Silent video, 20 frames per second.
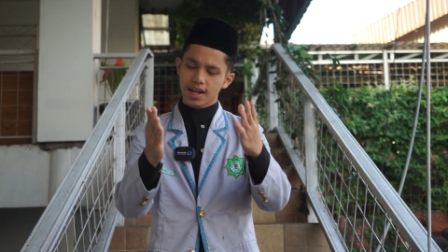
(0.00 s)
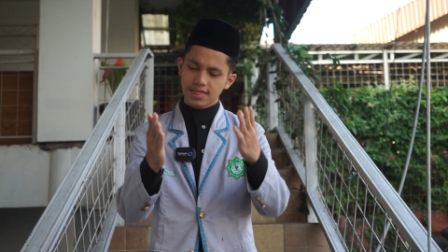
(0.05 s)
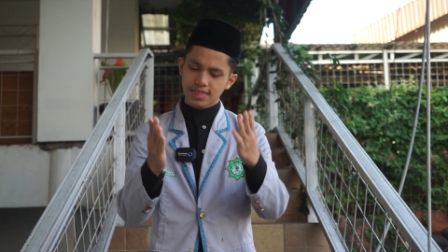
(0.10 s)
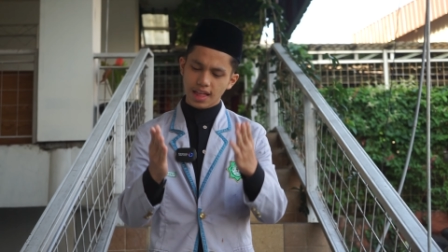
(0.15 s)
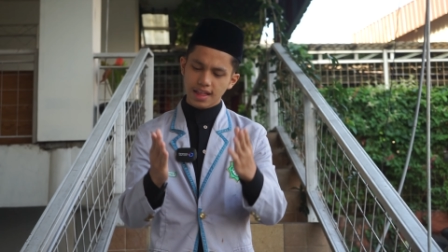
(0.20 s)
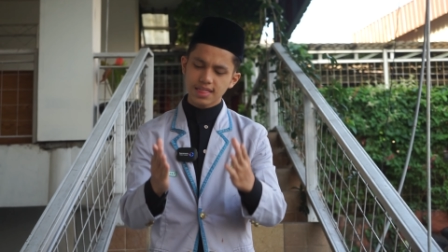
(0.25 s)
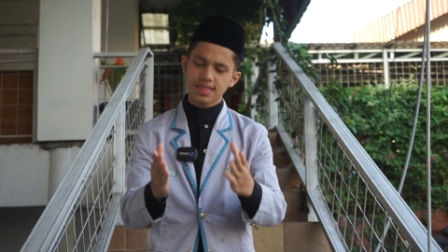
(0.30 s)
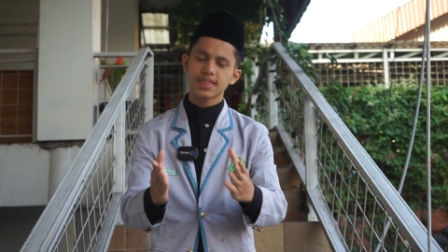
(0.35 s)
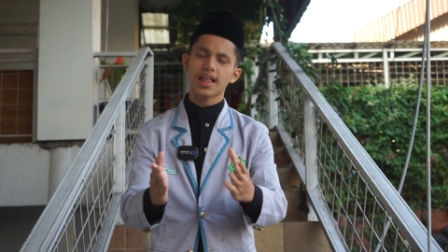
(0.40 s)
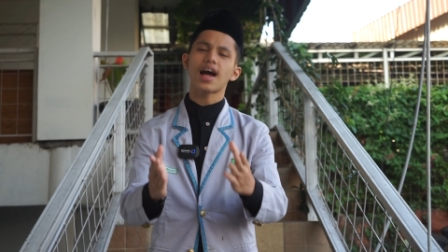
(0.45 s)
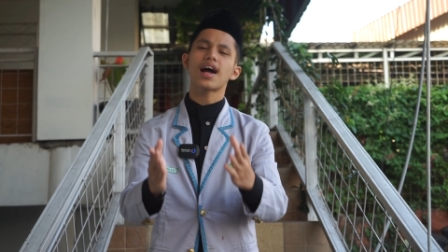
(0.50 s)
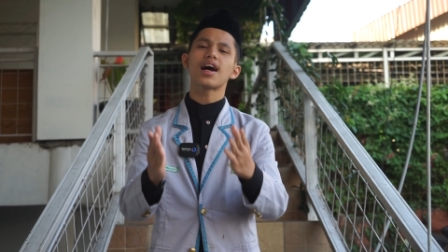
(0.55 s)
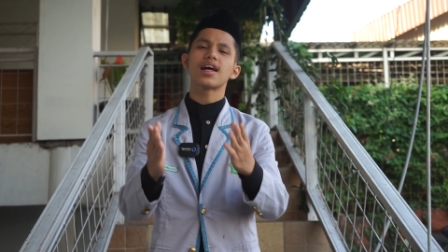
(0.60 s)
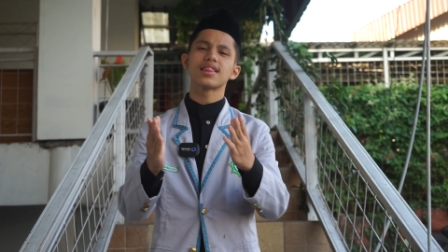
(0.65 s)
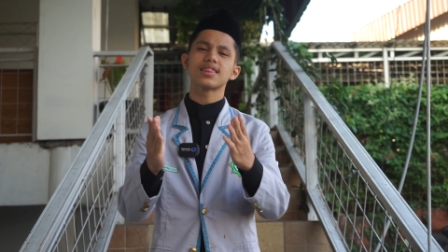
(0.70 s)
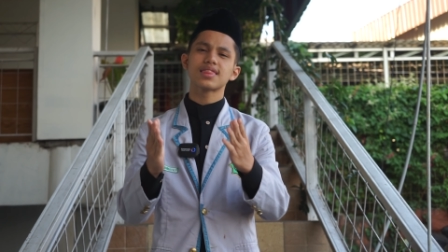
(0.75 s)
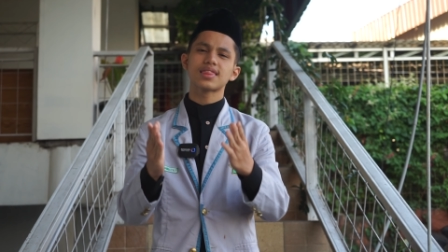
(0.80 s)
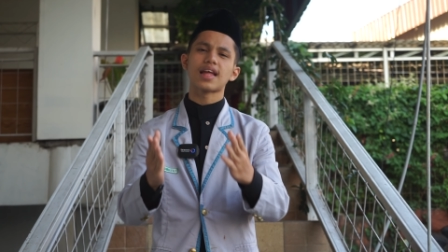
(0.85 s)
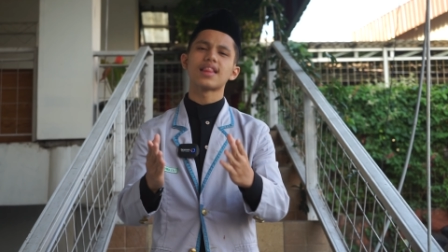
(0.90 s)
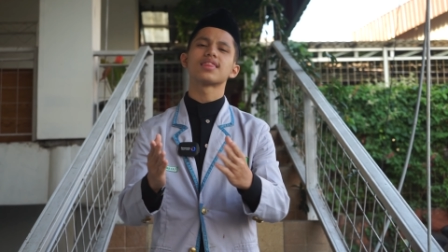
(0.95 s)

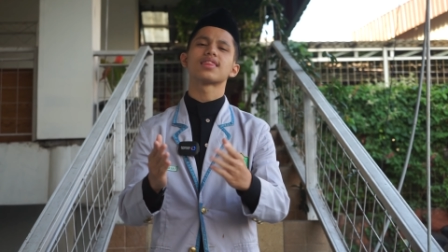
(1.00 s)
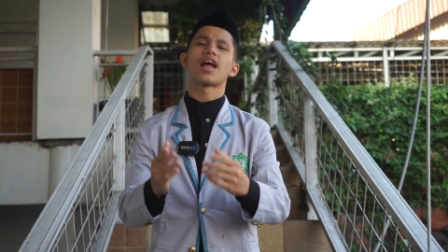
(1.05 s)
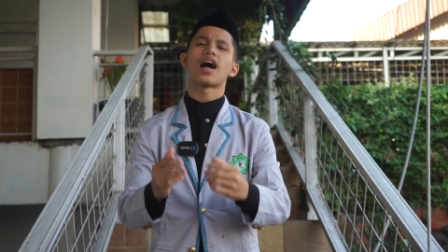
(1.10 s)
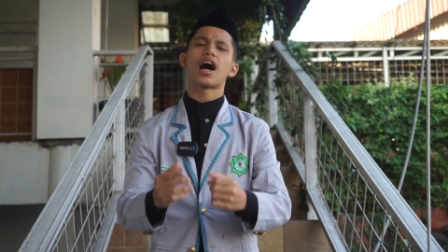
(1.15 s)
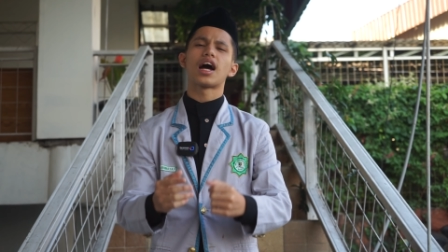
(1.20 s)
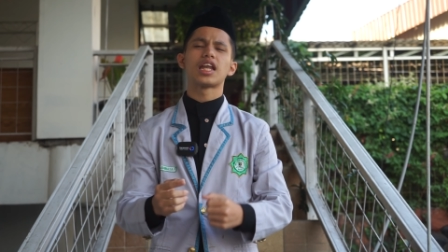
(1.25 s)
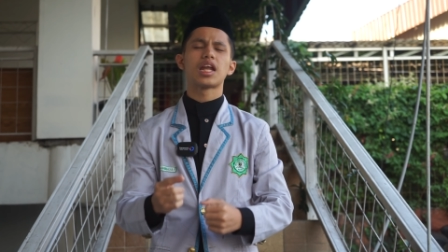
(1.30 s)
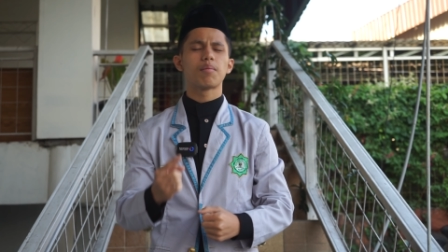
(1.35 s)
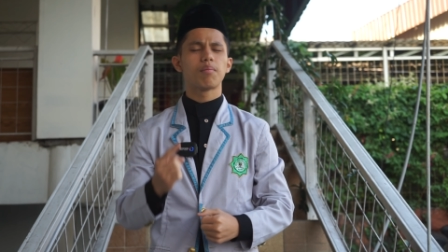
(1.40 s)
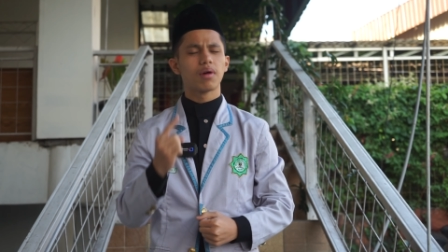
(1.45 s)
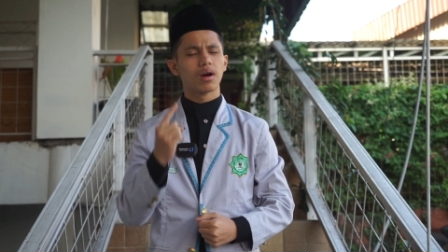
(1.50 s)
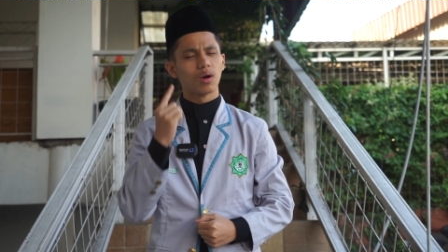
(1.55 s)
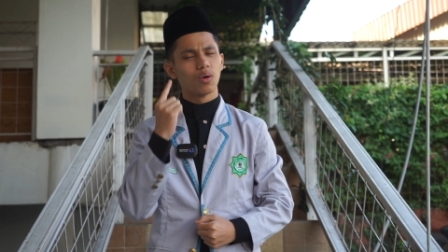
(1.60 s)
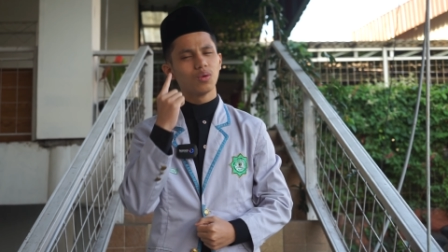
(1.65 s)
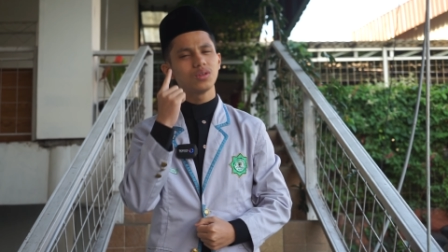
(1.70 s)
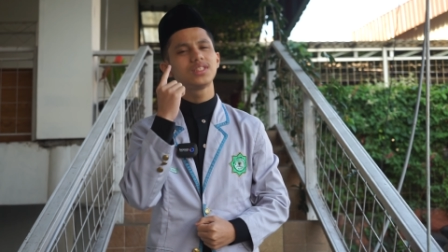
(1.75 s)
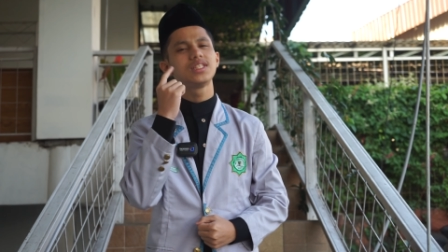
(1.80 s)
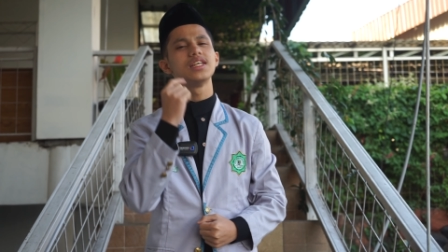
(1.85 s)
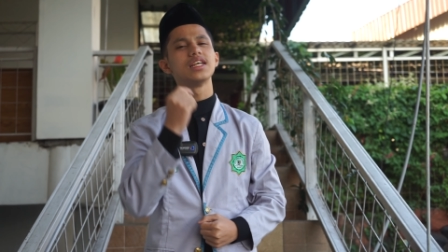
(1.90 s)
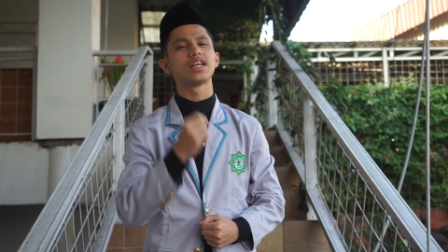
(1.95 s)
tantangan-tantangan yang
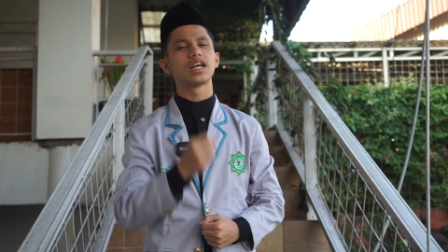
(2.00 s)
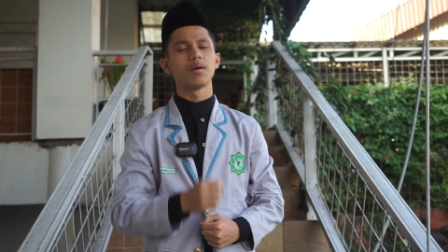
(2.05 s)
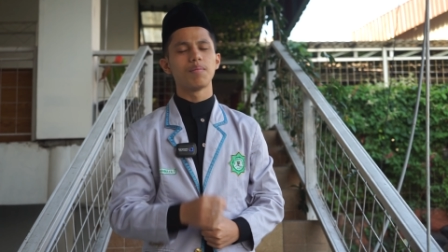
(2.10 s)
menguji